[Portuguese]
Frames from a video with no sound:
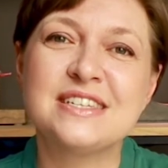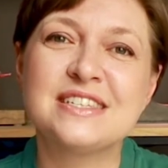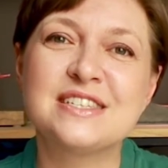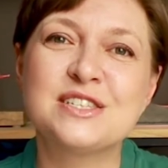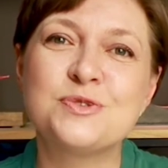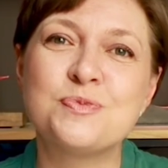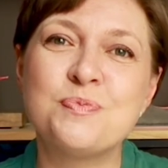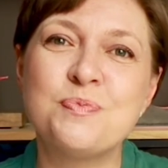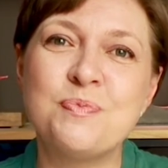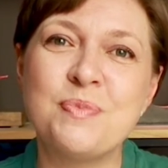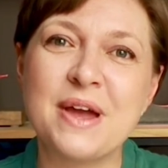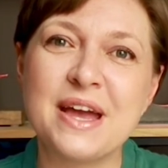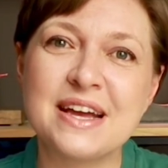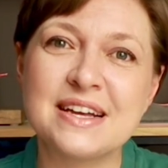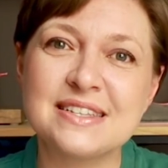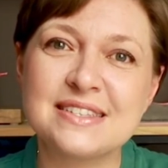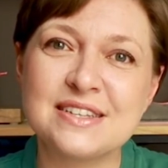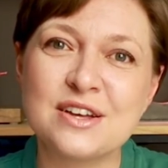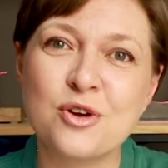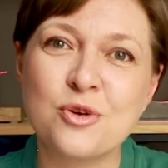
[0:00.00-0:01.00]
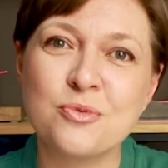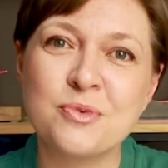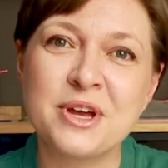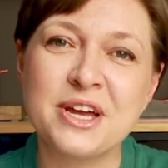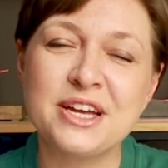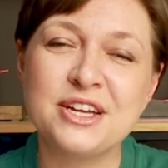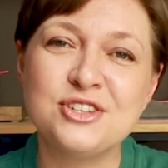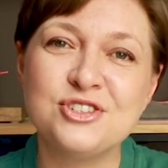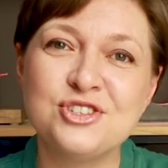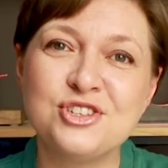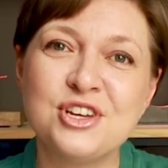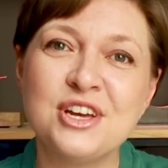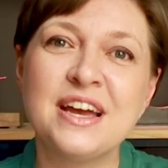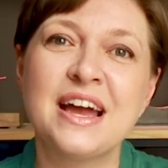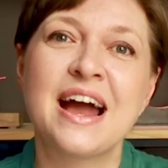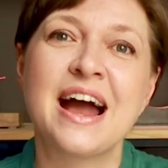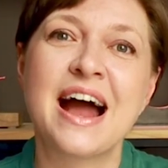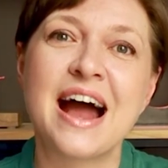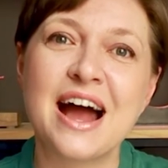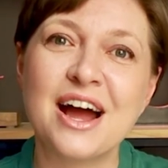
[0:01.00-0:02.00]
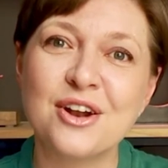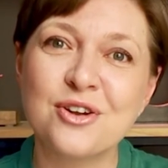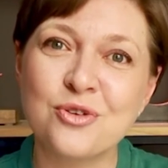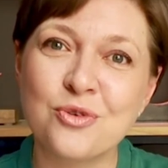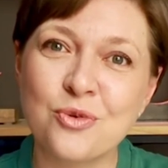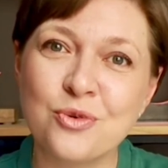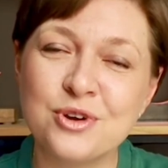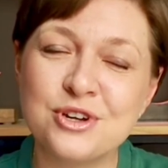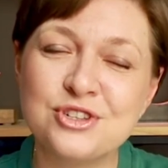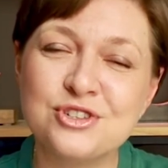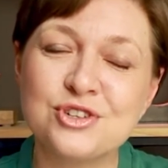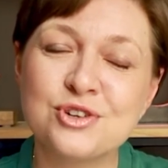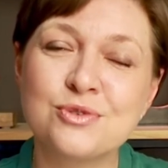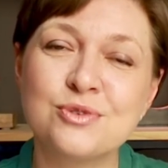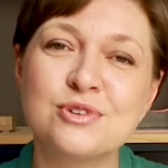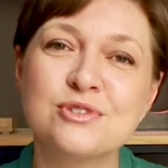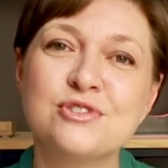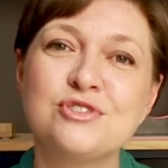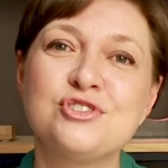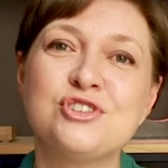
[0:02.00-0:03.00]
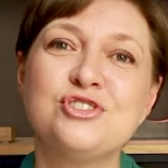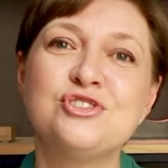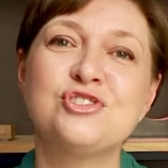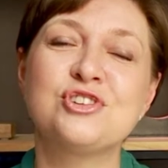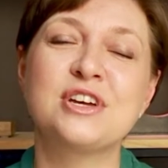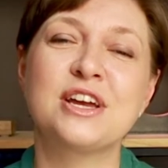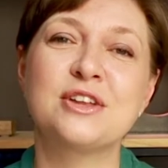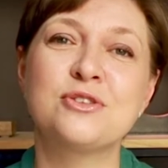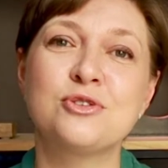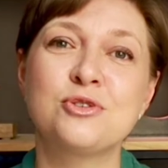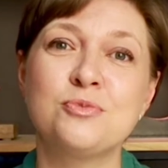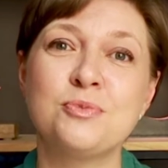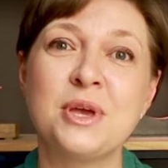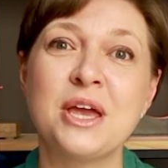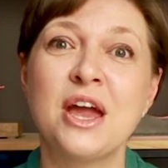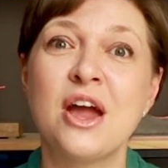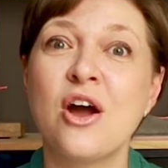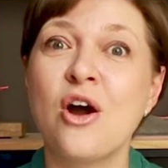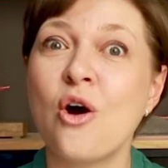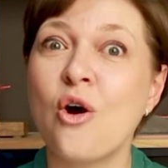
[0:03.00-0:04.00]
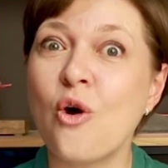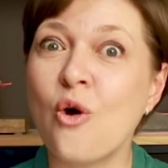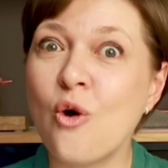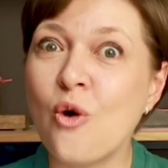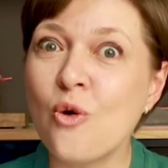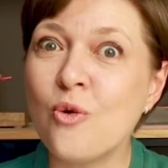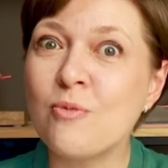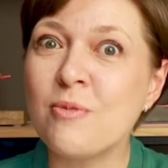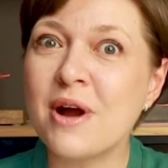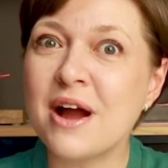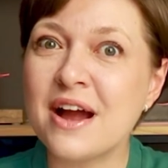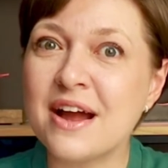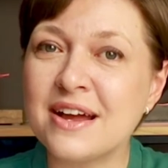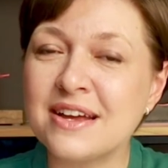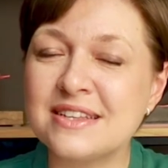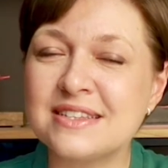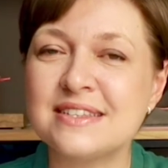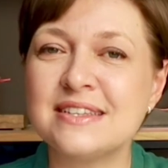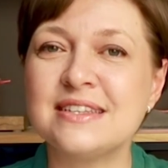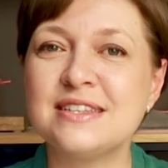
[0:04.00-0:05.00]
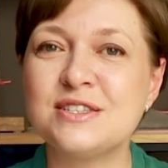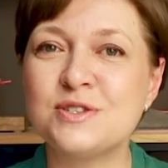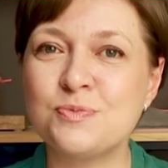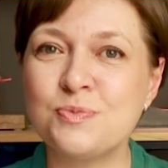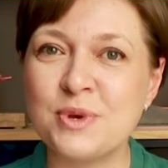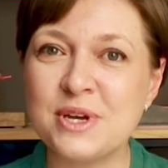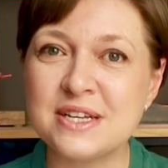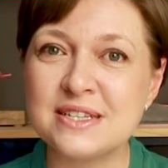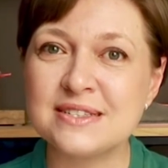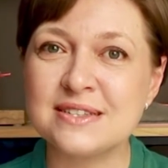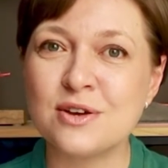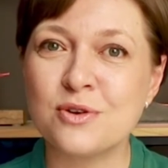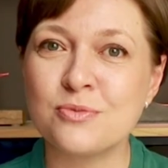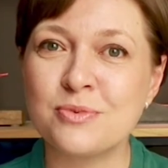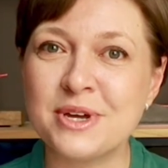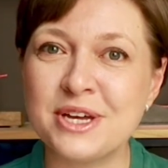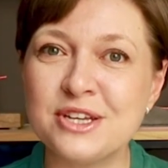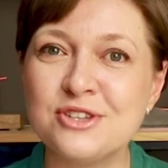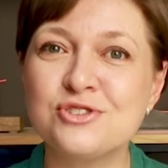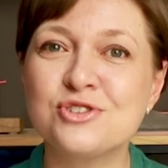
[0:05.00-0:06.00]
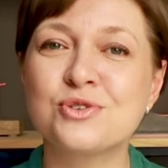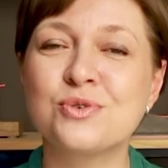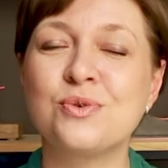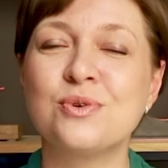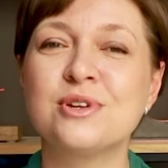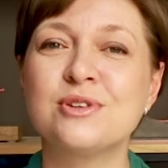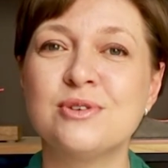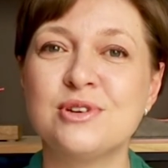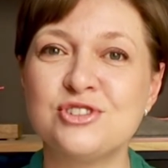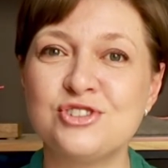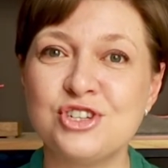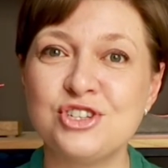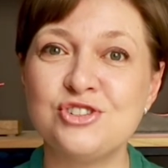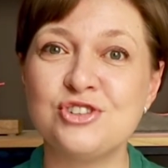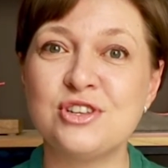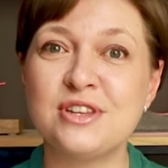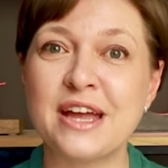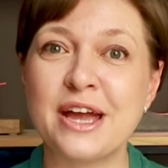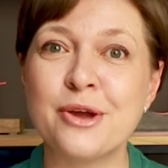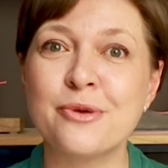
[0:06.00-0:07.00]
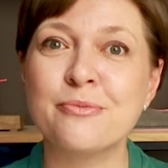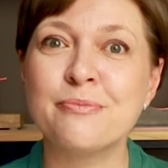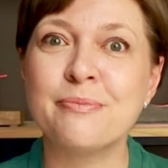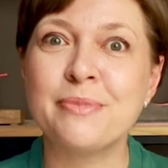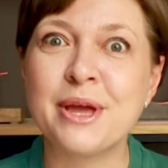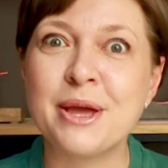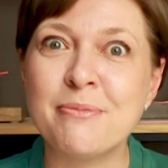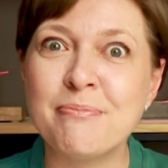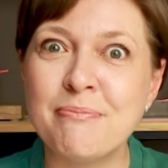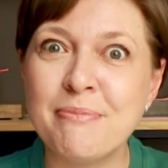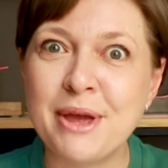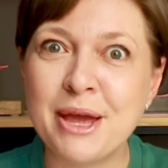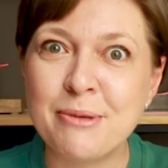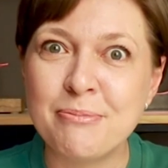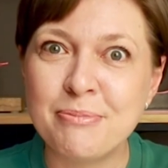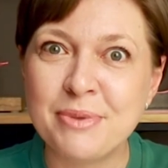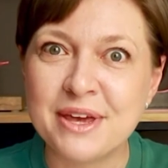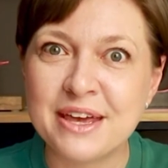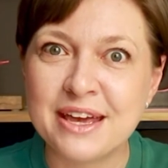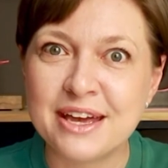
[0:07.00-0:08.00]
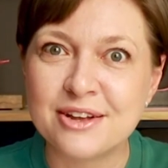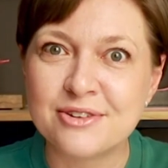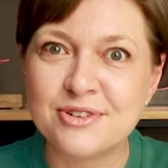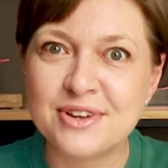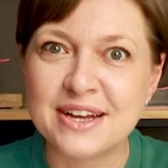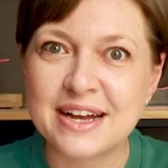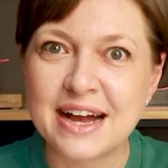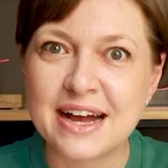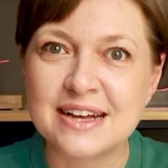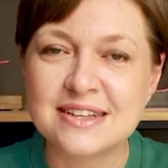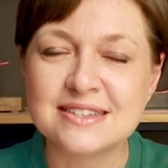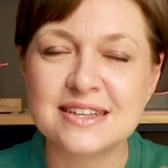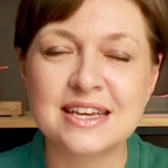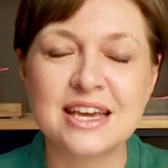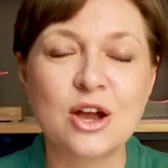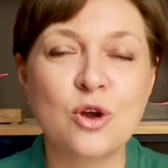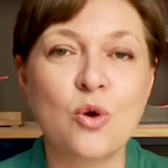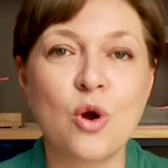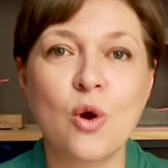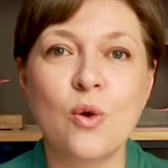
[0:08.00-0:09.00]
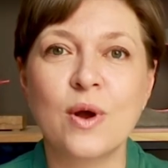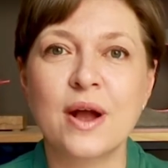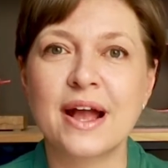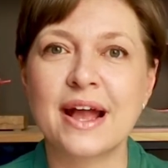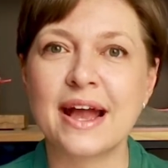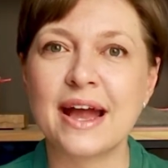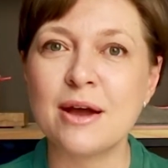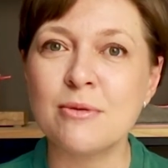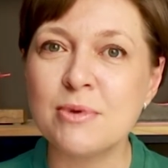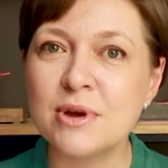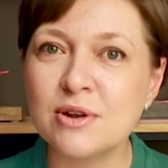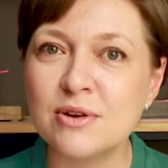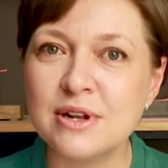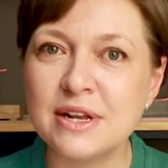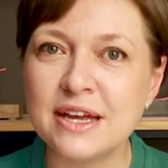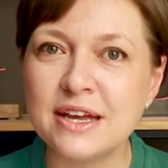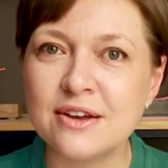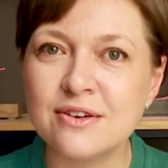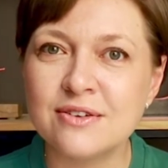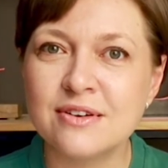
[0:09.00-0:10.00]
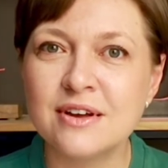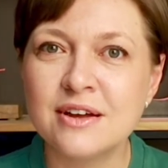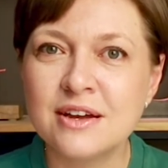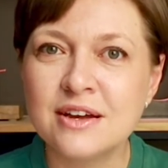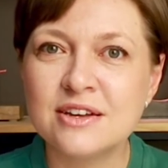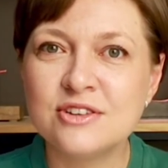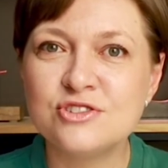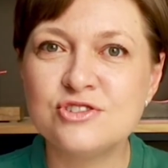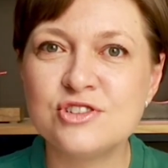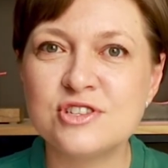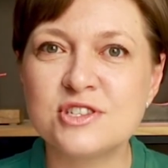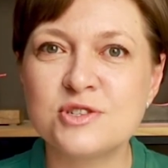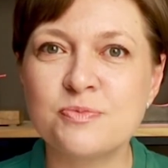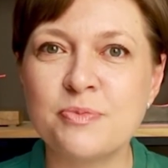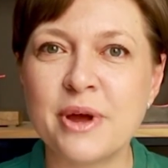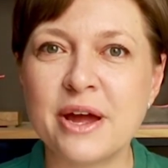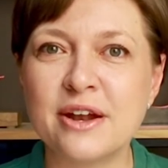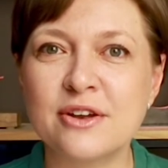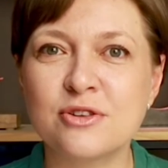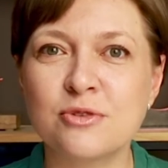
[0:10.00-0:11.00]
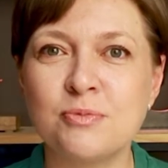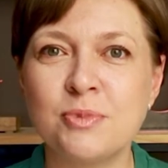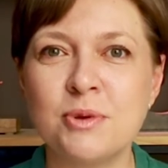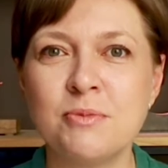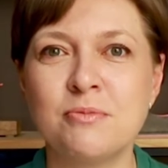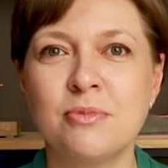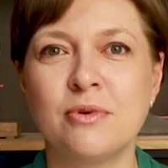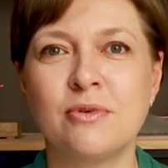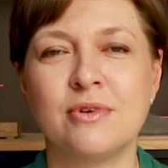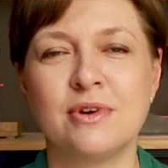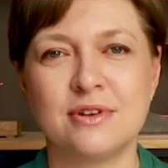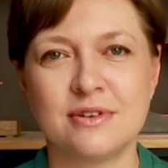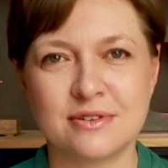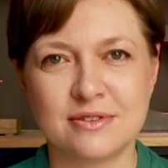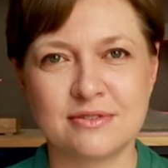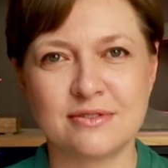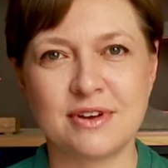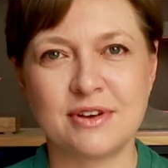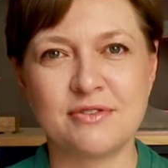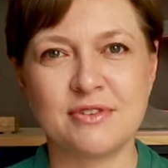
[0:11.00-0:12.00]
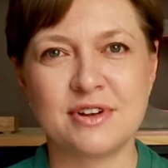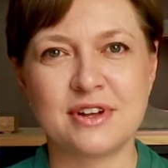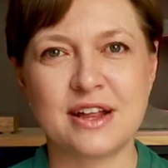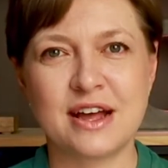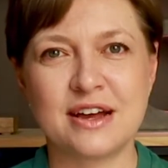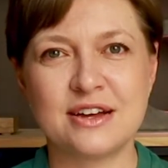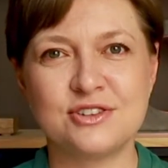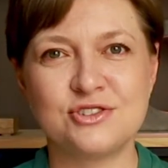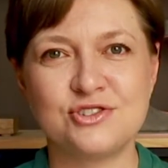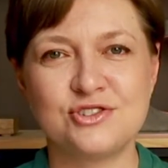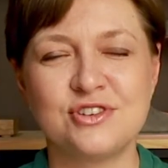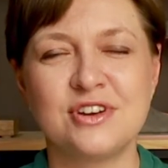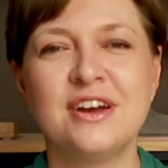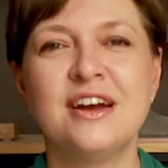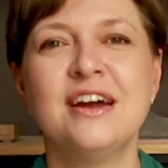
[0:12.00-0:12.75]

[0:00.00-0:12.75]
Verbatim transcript: Especialmente à noite quando a gente quer dormir ou mais, especialmente quando a gente tem um bebê pequeno em casa que qualquer barulhinho desperta o pimpolho, não é verdade?